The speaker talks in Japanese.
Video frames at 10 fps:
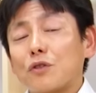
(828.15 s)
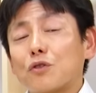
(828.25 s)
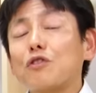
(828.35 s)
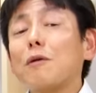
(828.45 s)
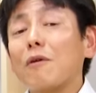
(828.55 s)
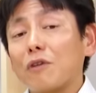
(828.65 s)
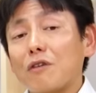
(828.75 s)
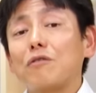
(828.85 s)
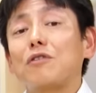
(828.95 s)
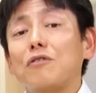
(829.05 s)
作れば売
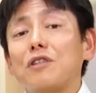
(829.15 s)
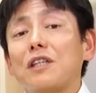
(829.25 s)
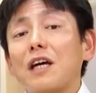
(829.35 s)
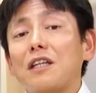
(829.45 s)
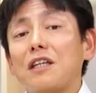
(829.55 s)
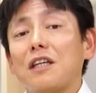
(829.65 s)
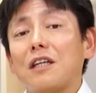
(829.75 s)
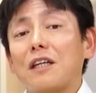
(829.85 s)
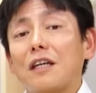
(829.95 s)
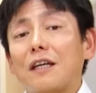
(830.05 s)
れるっていう時代
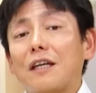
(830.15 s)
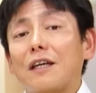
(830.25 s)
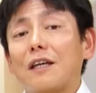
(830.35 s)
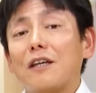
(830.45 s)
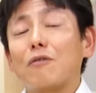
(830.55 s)
に